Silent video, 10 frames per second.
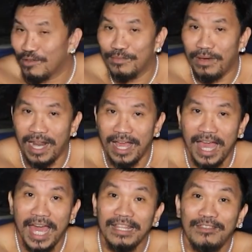lu sembarang
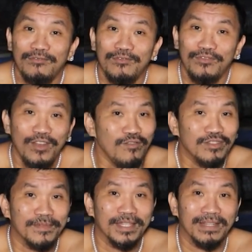kartu no
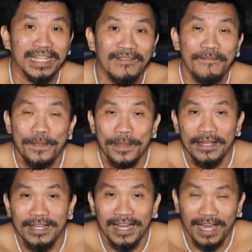teman-teman
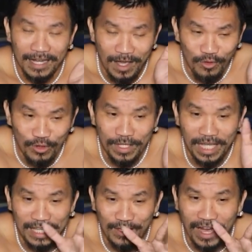karena untuk
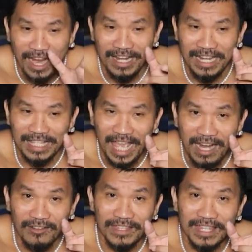menjadi seorang reader
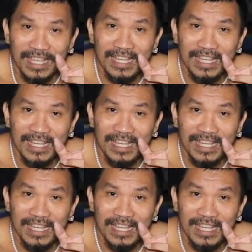tarot